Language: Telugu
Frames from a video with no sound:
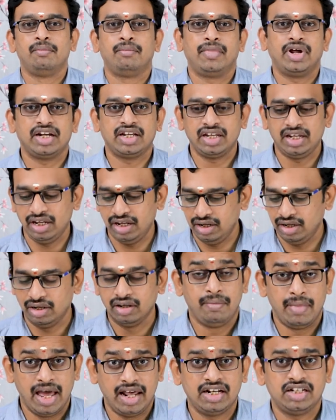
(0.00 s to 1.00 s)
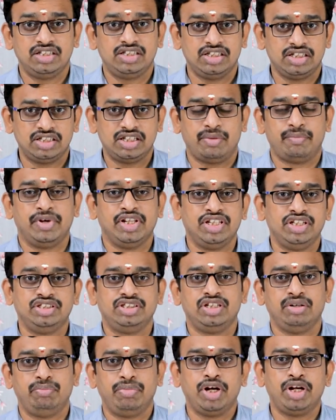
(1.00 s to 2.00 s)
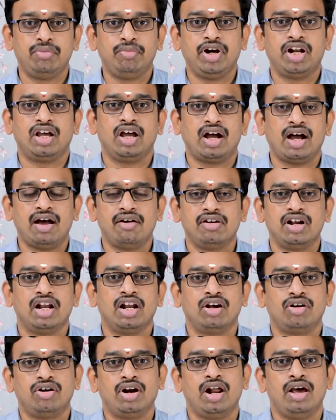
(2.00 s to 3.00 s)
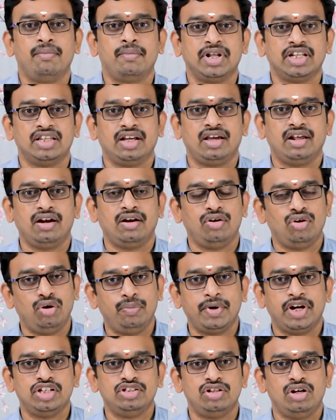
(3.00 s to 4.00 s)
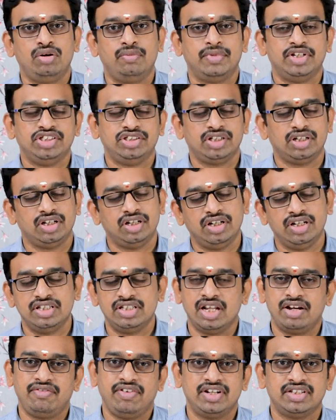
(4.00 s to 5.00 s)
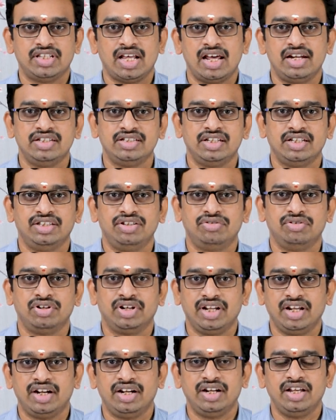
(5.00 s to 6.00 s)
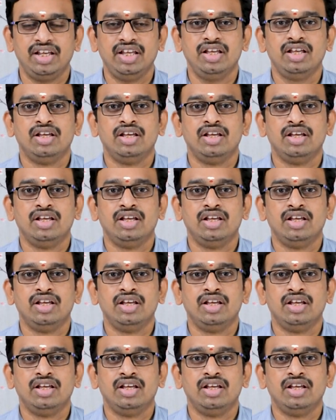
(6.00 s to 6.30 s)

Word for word: మనకి మ్యారేజ్కి సంబంధించి పెట్టుబడిగా కావాలన్నా కూడా మన దగ్గర లో ప్రైస్లో మంచి డిజైన్ వేర్ శారీస్ అయితే ఉన్నాయండి